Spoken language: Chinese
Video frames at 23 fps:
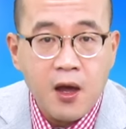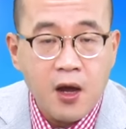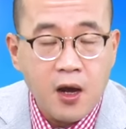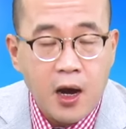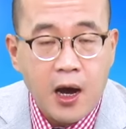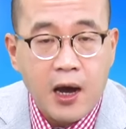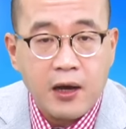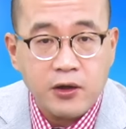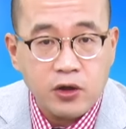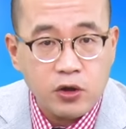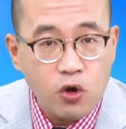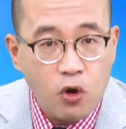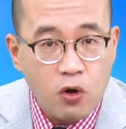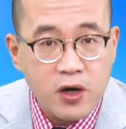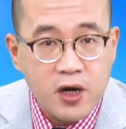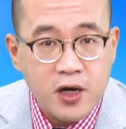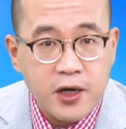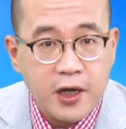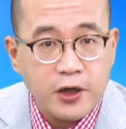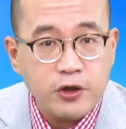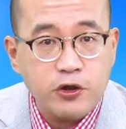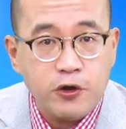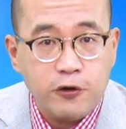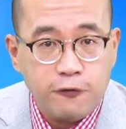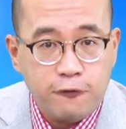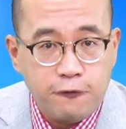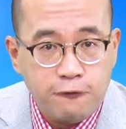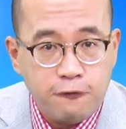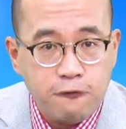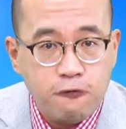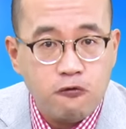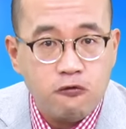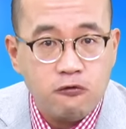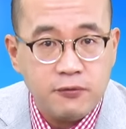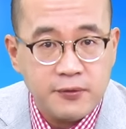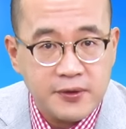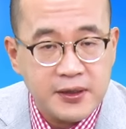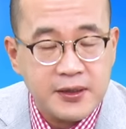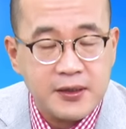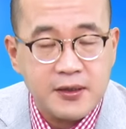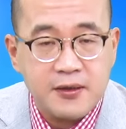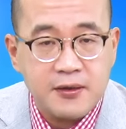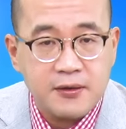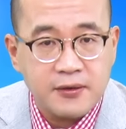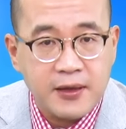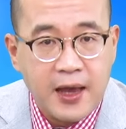啊，有可能去复
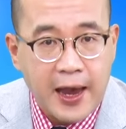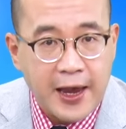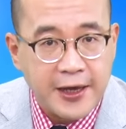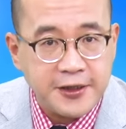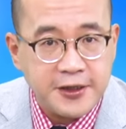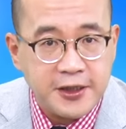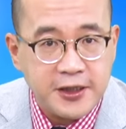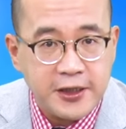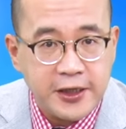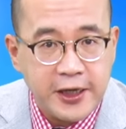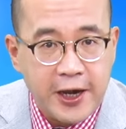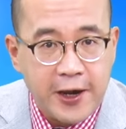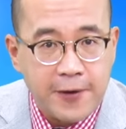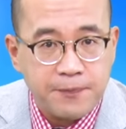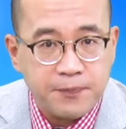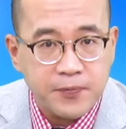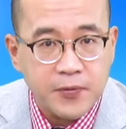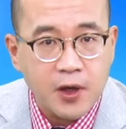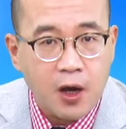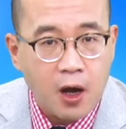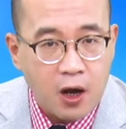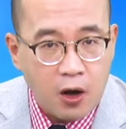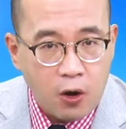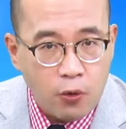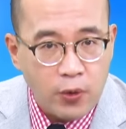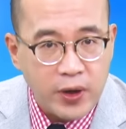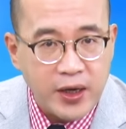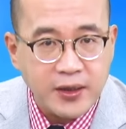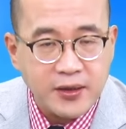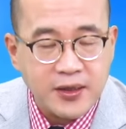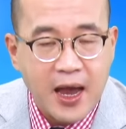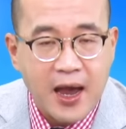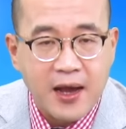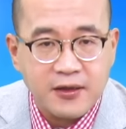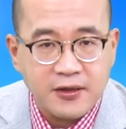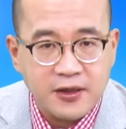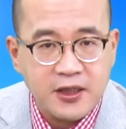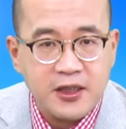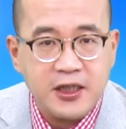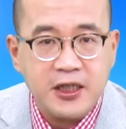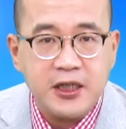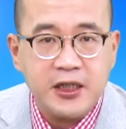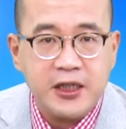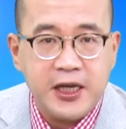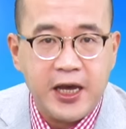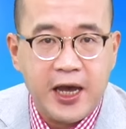制台积电啊回档
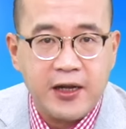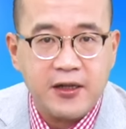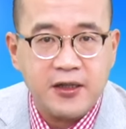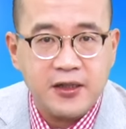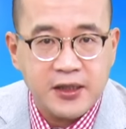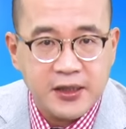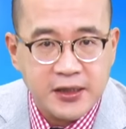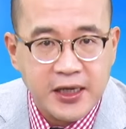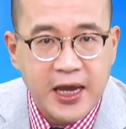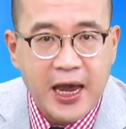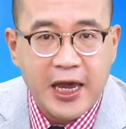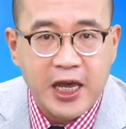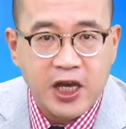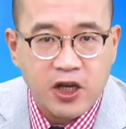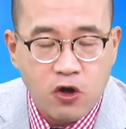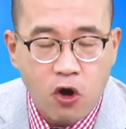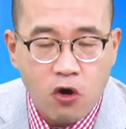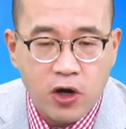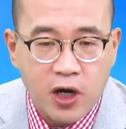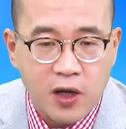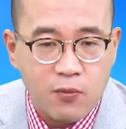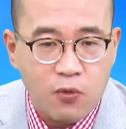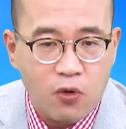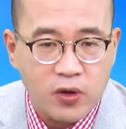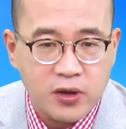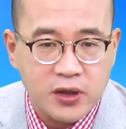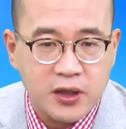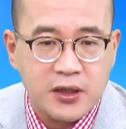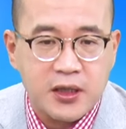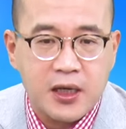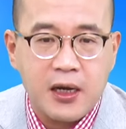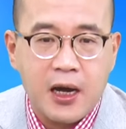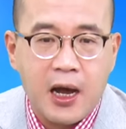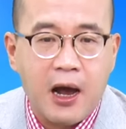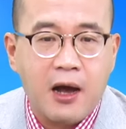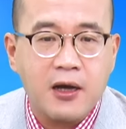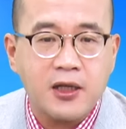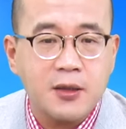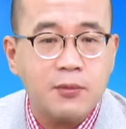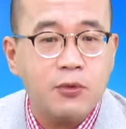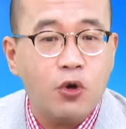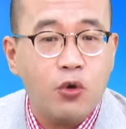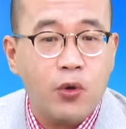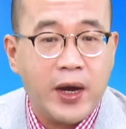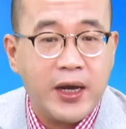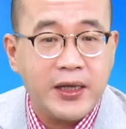7天再攻的模式，好，是
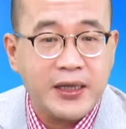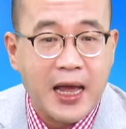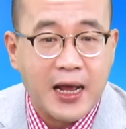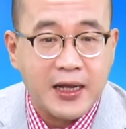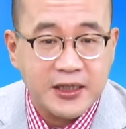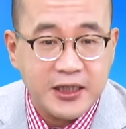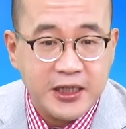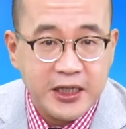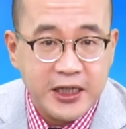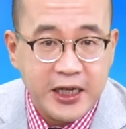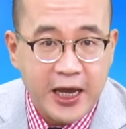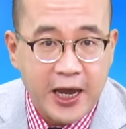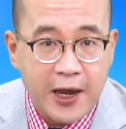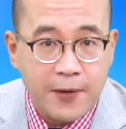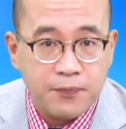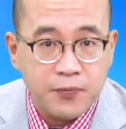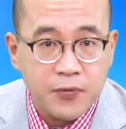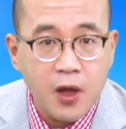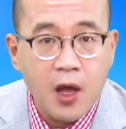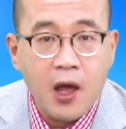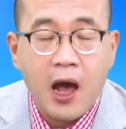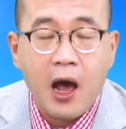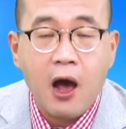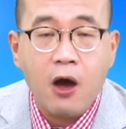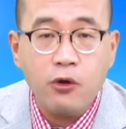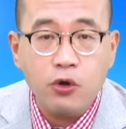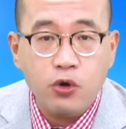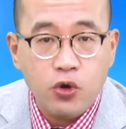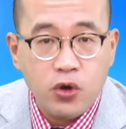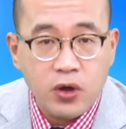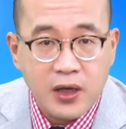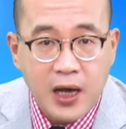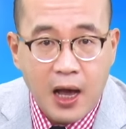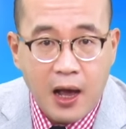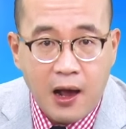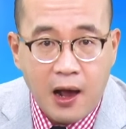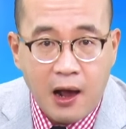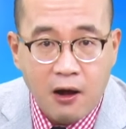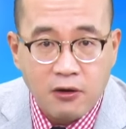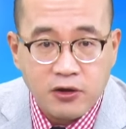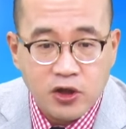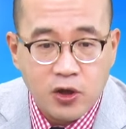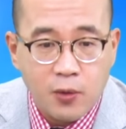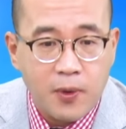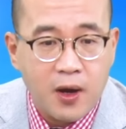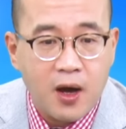不是回档7天？ 好，预告好
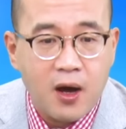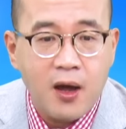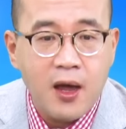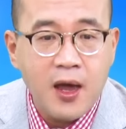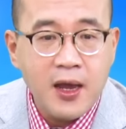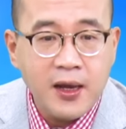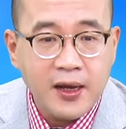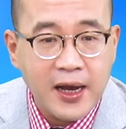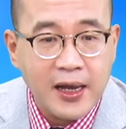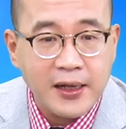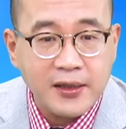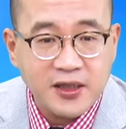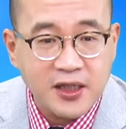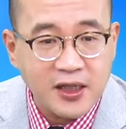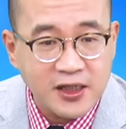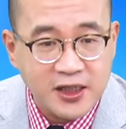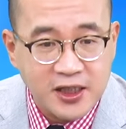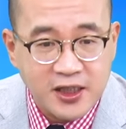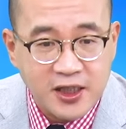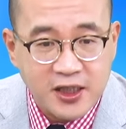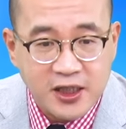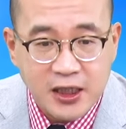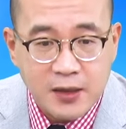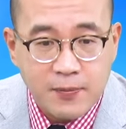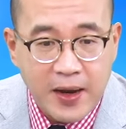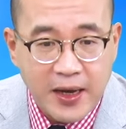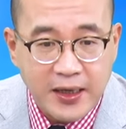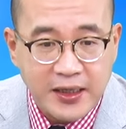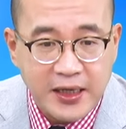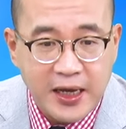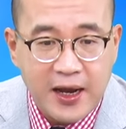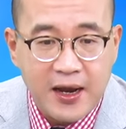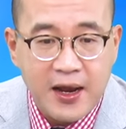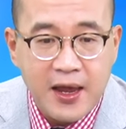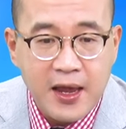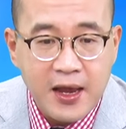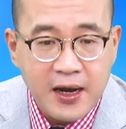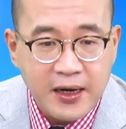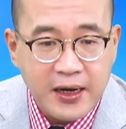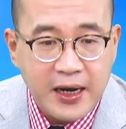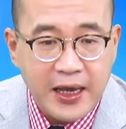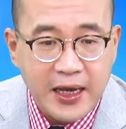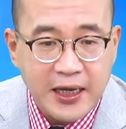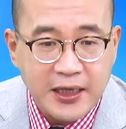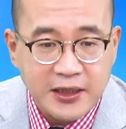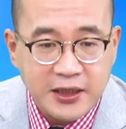之后有没有？那这个4次买点
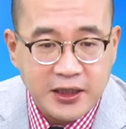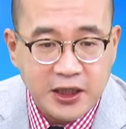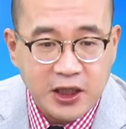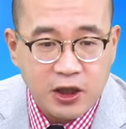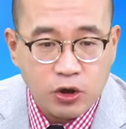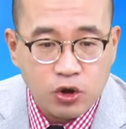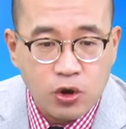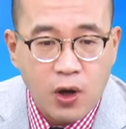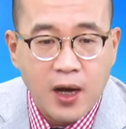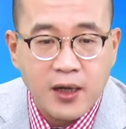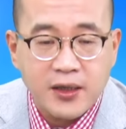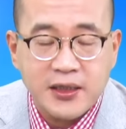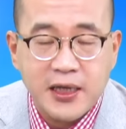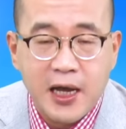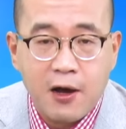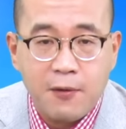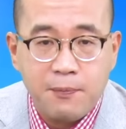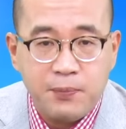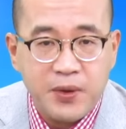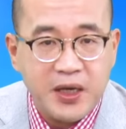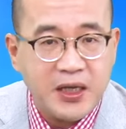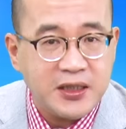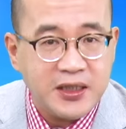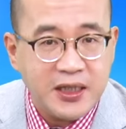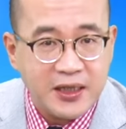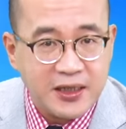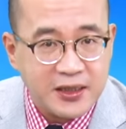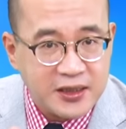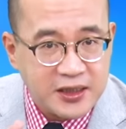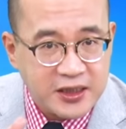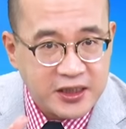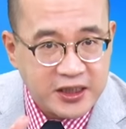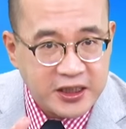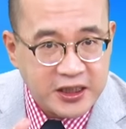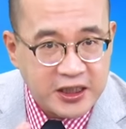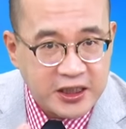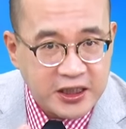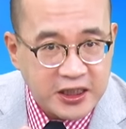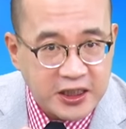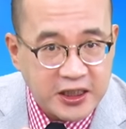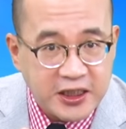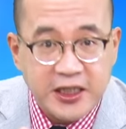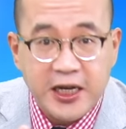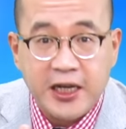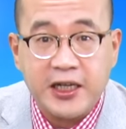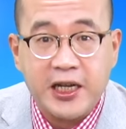累积创造逼近
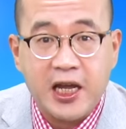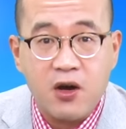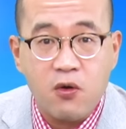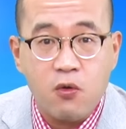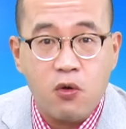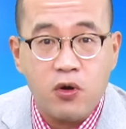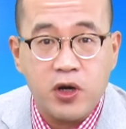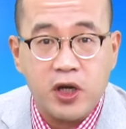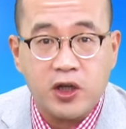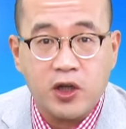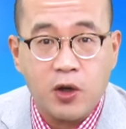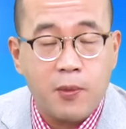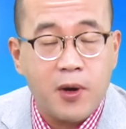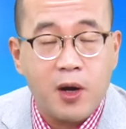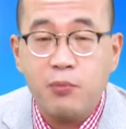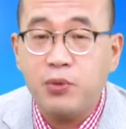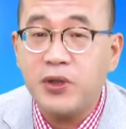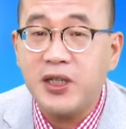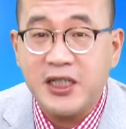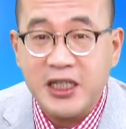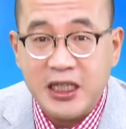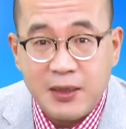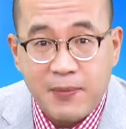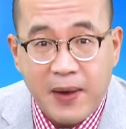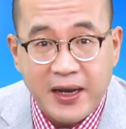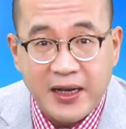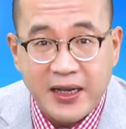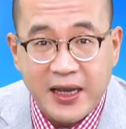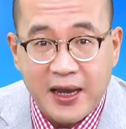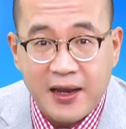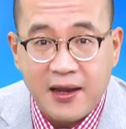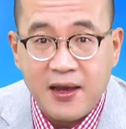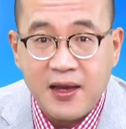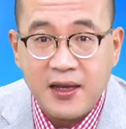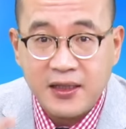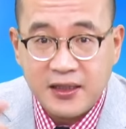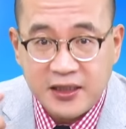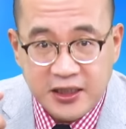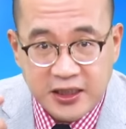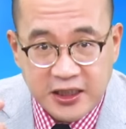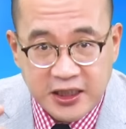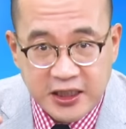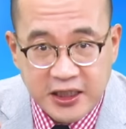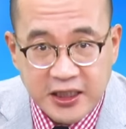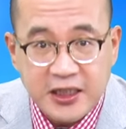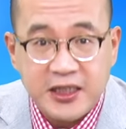7000点获利，好不好？不是700
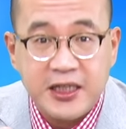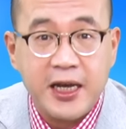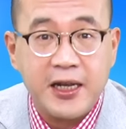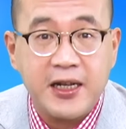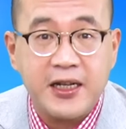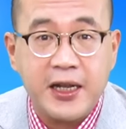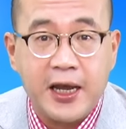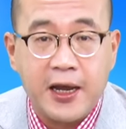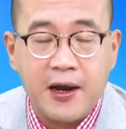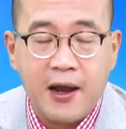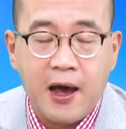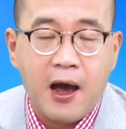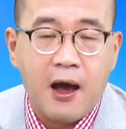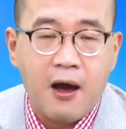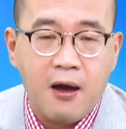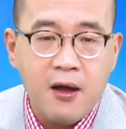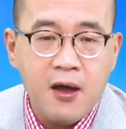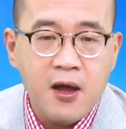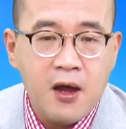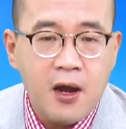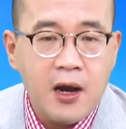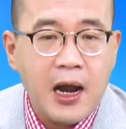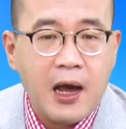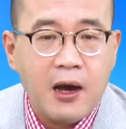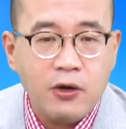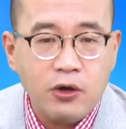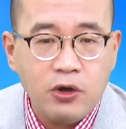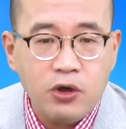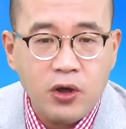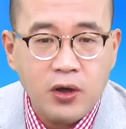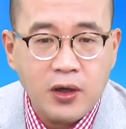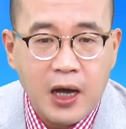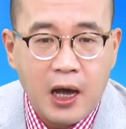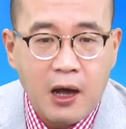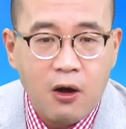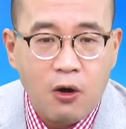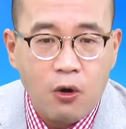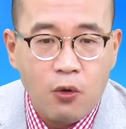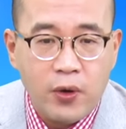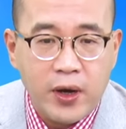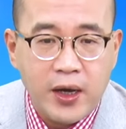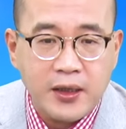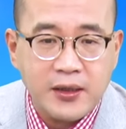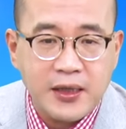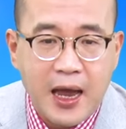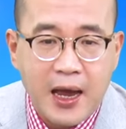点，7000点。好，那预告
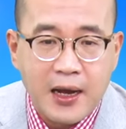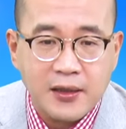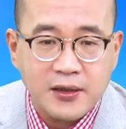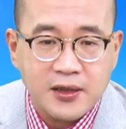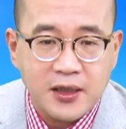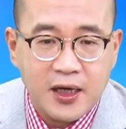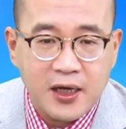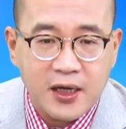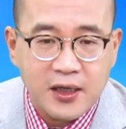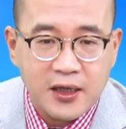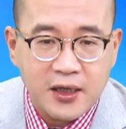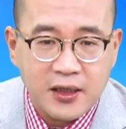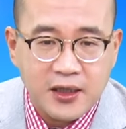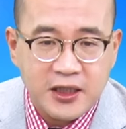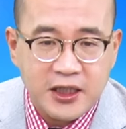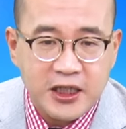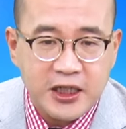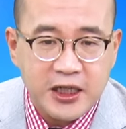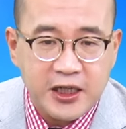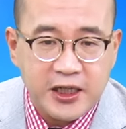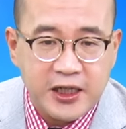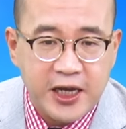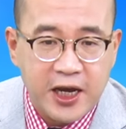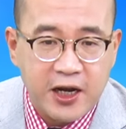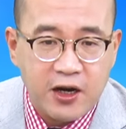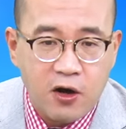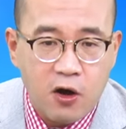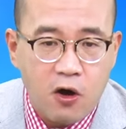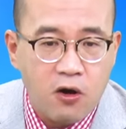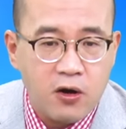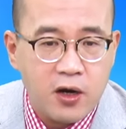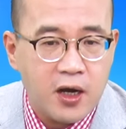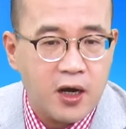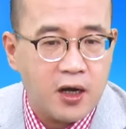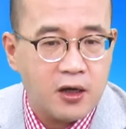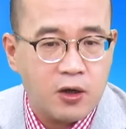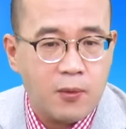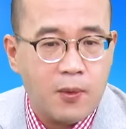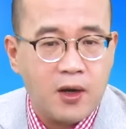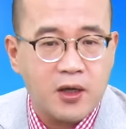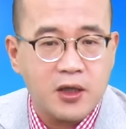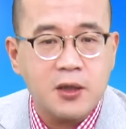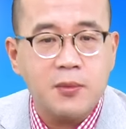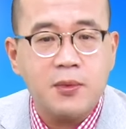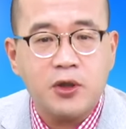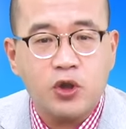回档这个7天后呢，好不
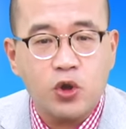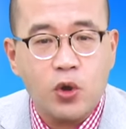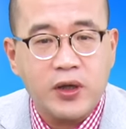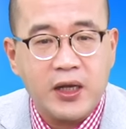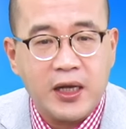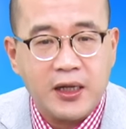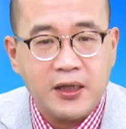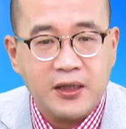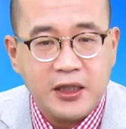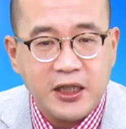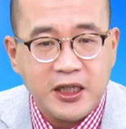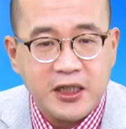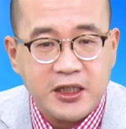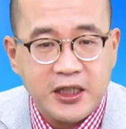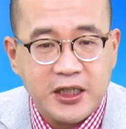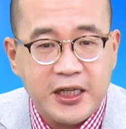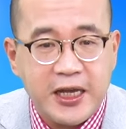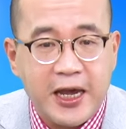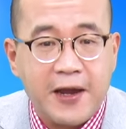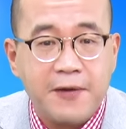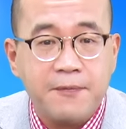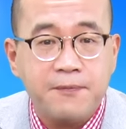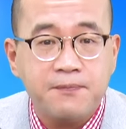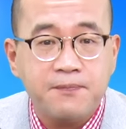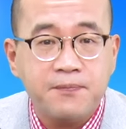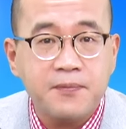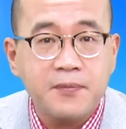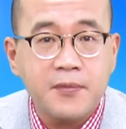好？是不是昨天第7天？